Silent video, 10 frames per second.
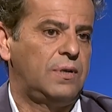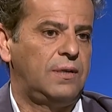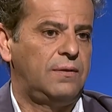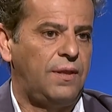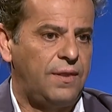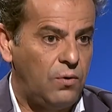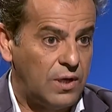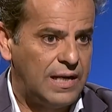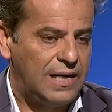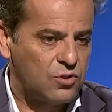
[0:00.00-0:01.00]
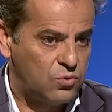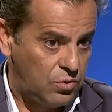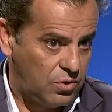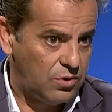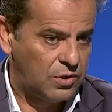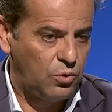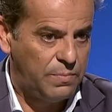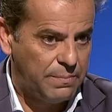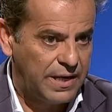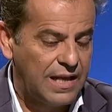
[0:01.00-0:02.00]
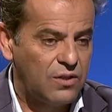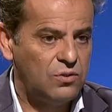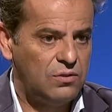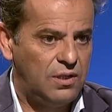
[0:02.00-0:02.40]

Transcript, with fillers: porque dices, joder, Canal Sur no estoy preparado.